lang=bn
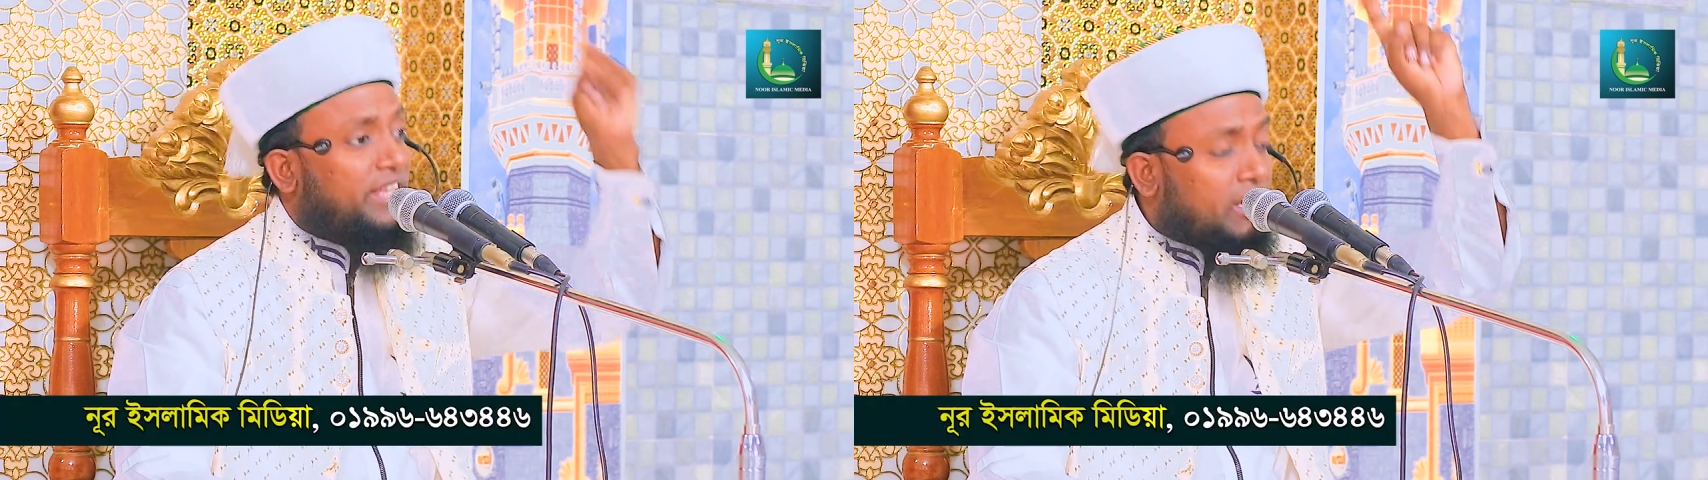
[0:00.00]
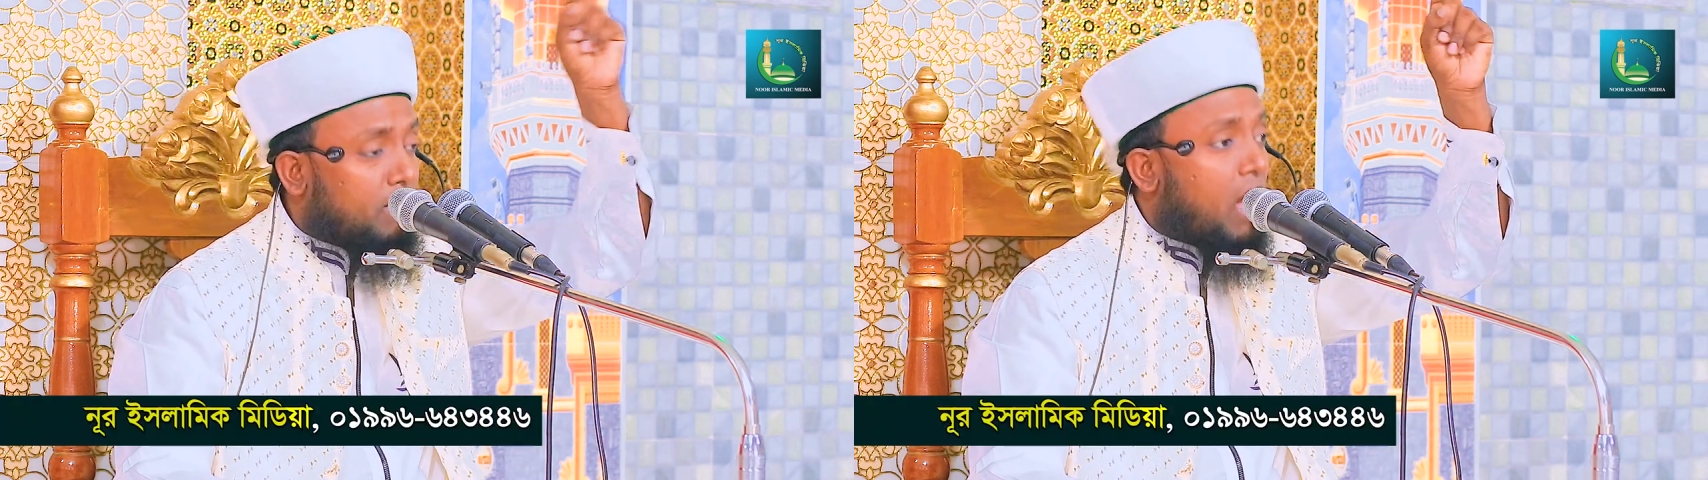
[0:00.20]

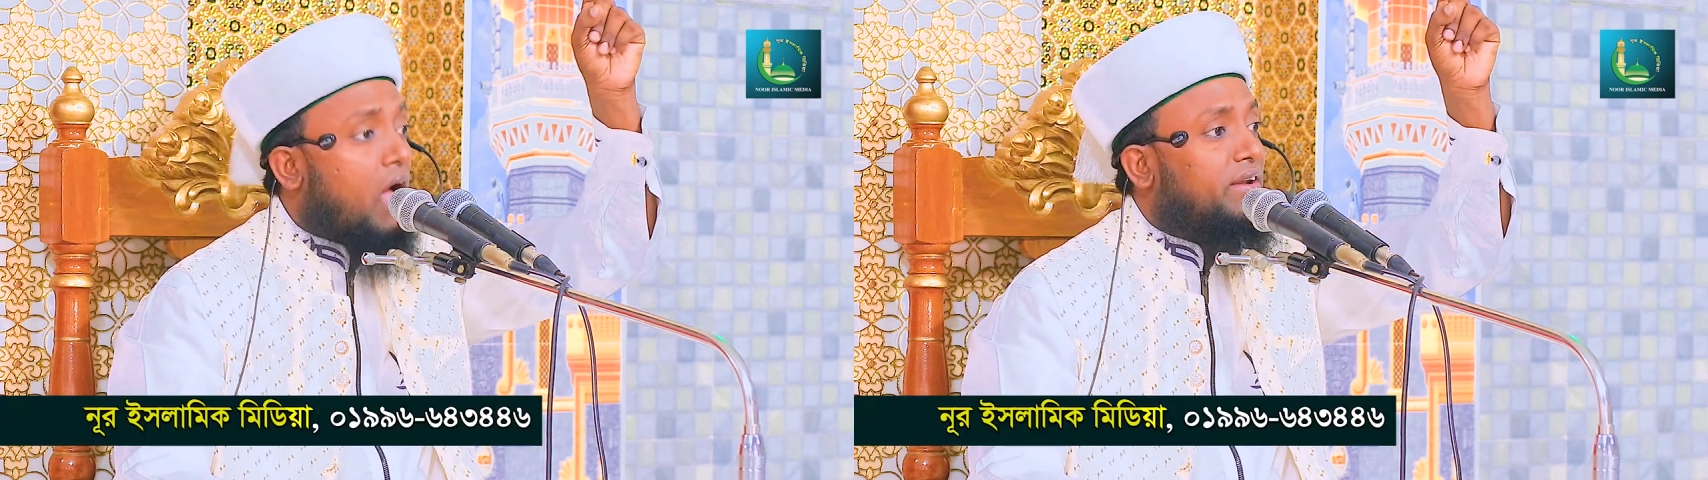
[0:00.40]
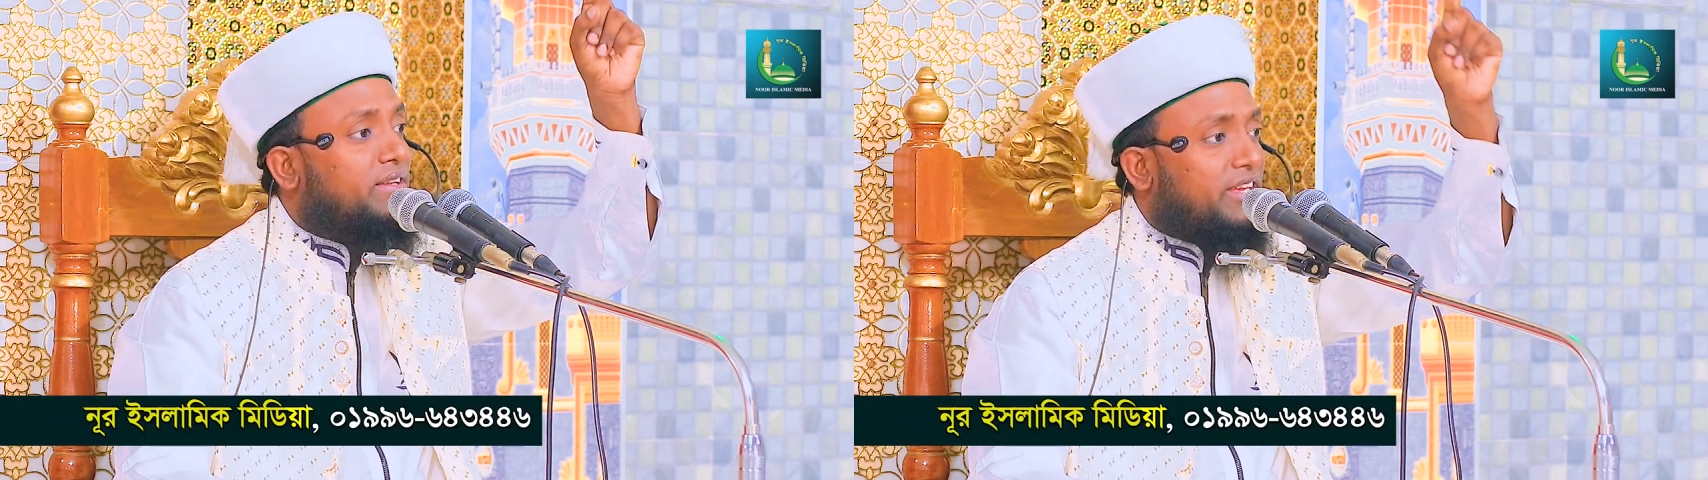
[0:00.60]

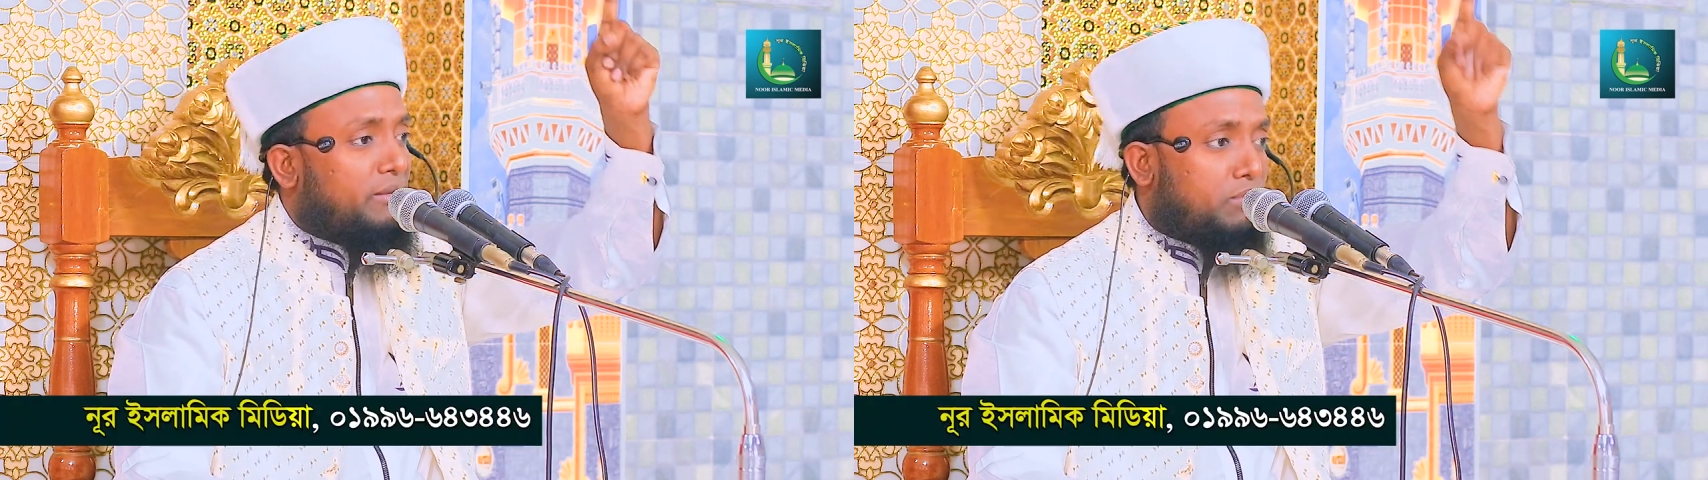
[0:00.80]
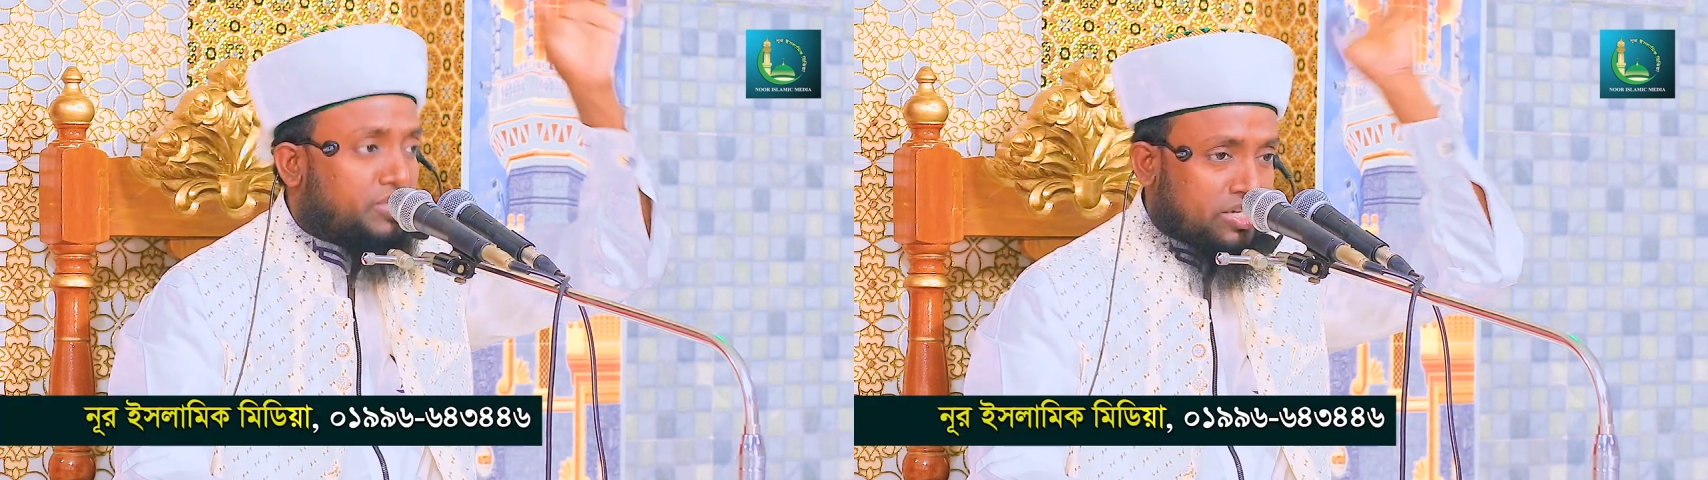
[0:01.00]
ইমানকে
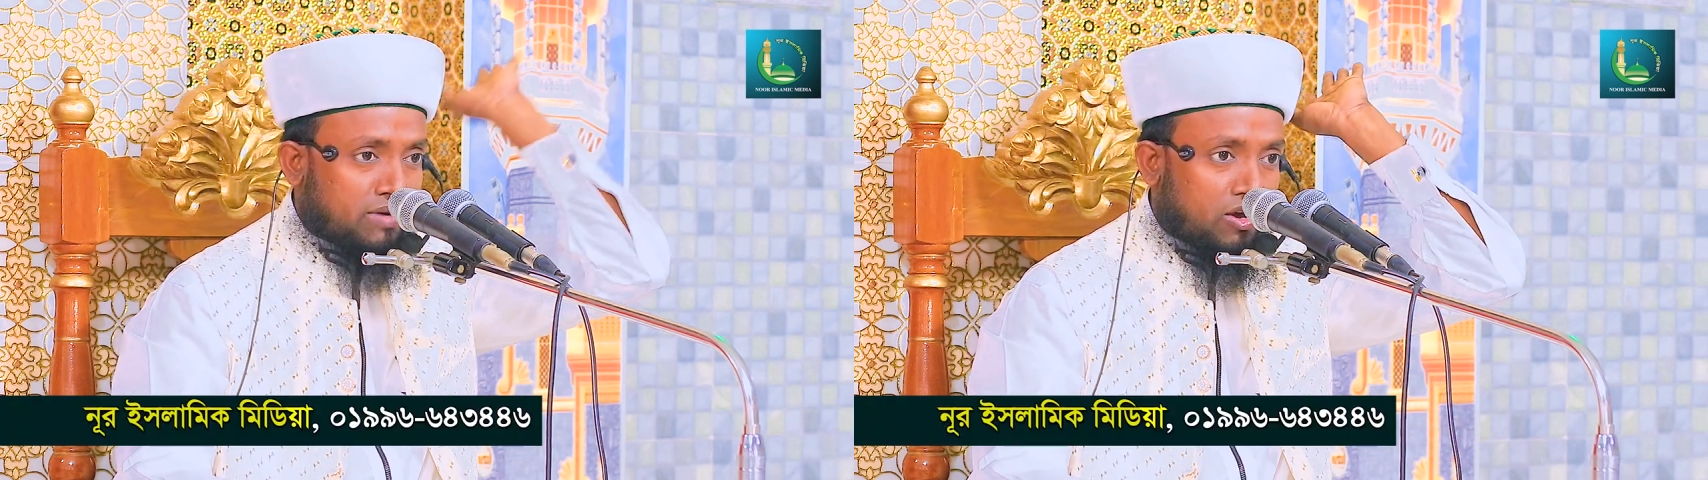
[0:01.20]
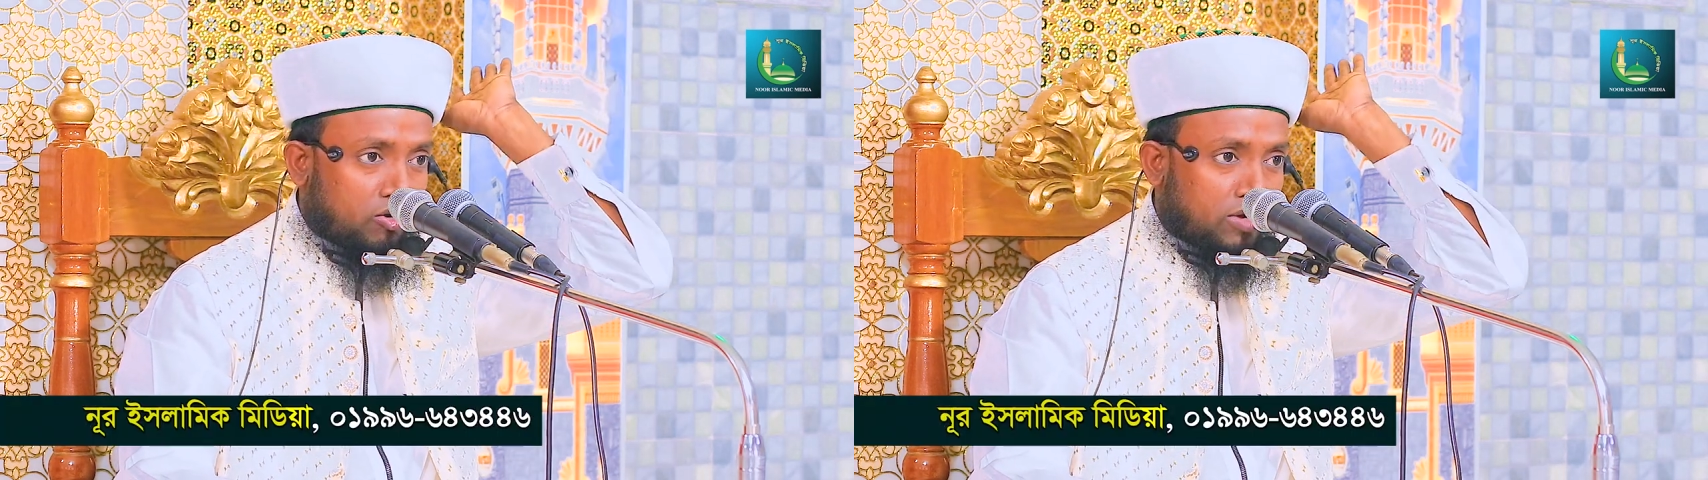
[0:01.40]
বেশি
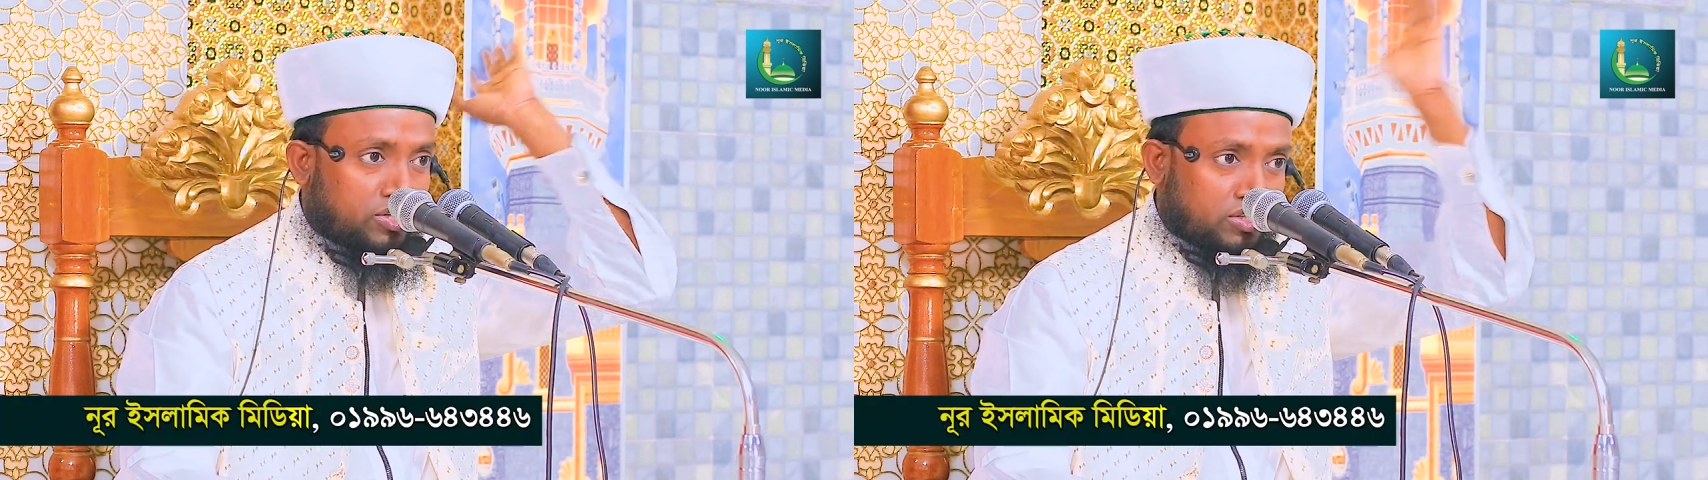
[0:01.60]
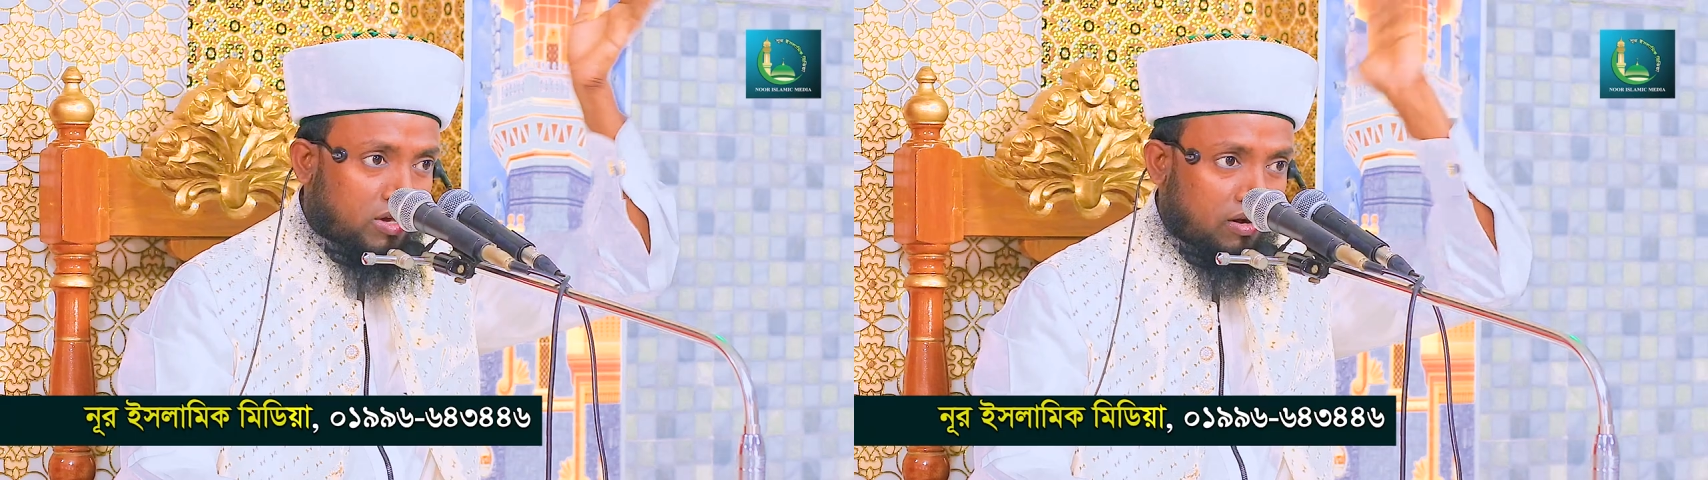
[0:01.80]
ভালোবাসি